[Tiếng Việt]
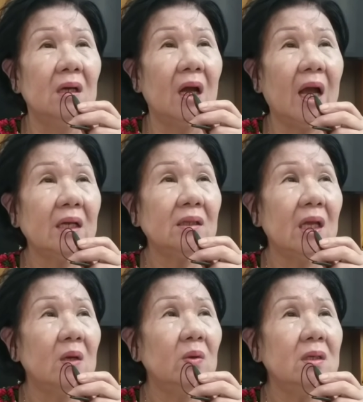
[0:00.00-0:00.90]
ăn
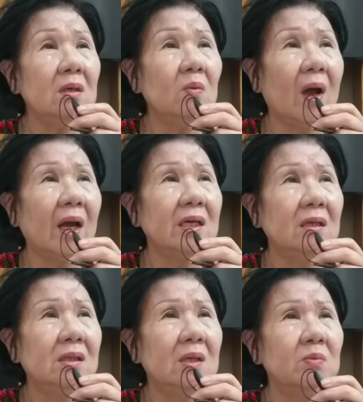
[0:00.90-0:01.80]
tiền của nước ngoài
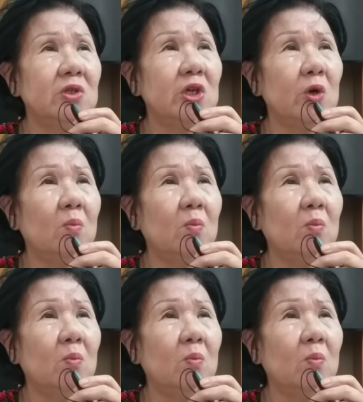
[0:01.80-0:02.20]
gì mà 1 triệu